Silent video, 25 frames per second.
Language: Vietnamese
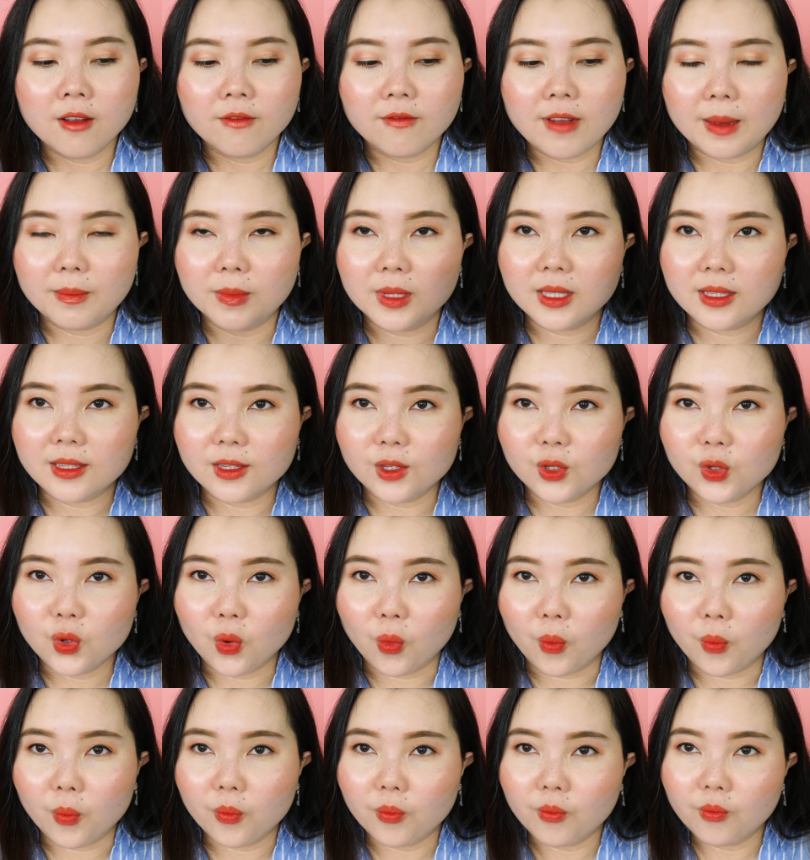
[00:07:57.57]
và mình sử
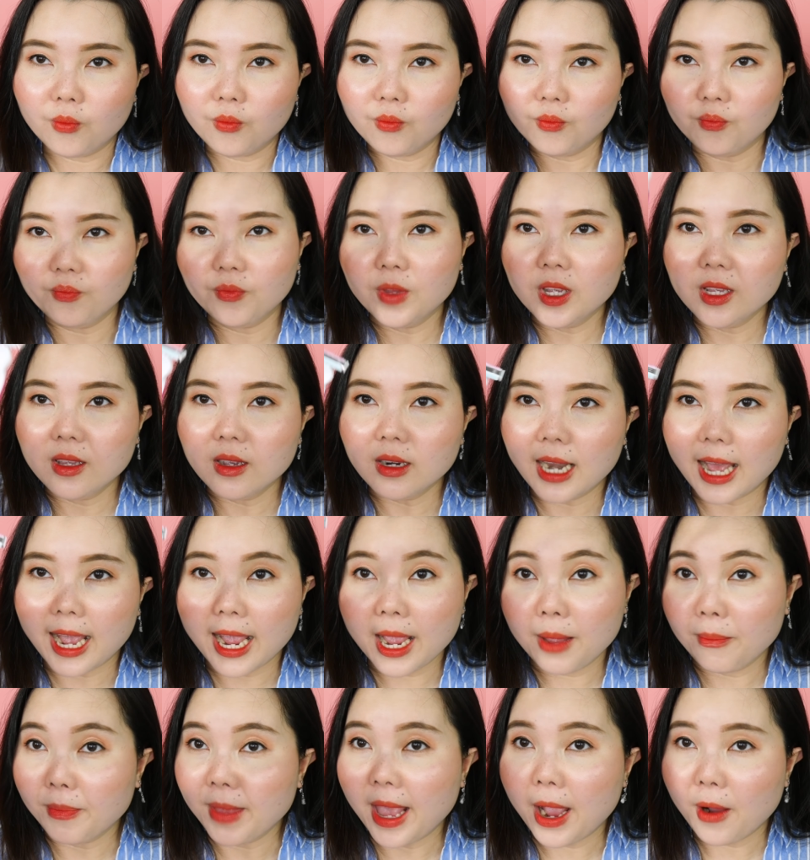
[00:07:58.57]
dụng thứ nhất là
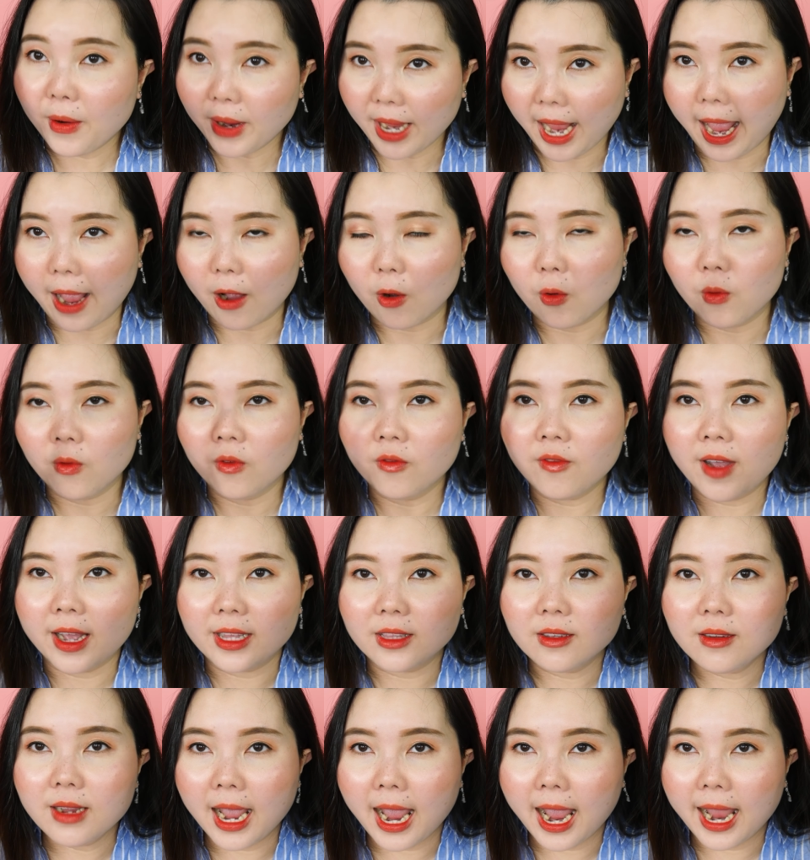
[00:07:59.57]
em dao cạo và
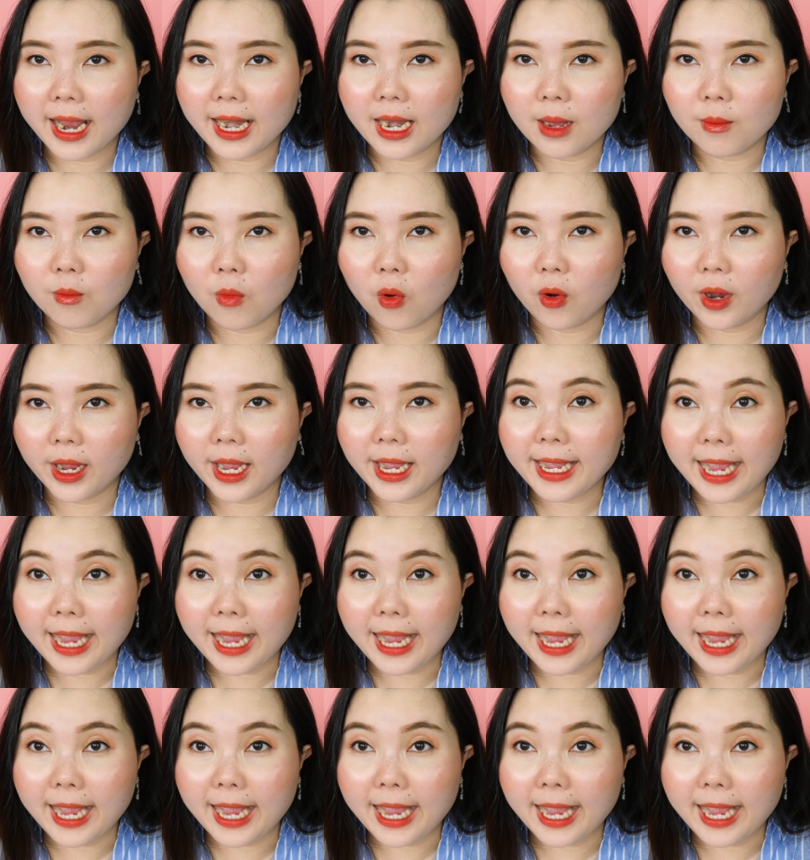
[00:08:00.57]
thứ hai là một cái